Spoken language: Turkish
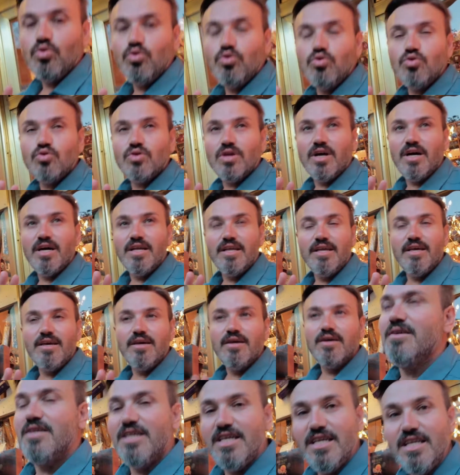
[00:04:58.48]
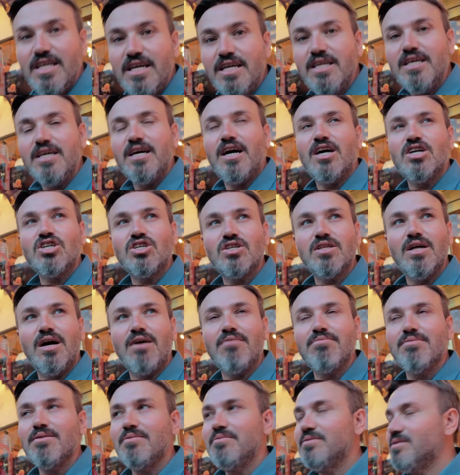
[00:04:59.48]
3 tane ileri yaşlı
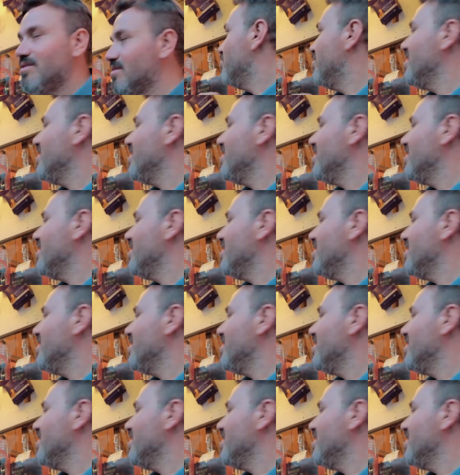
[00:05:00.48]
ablamız.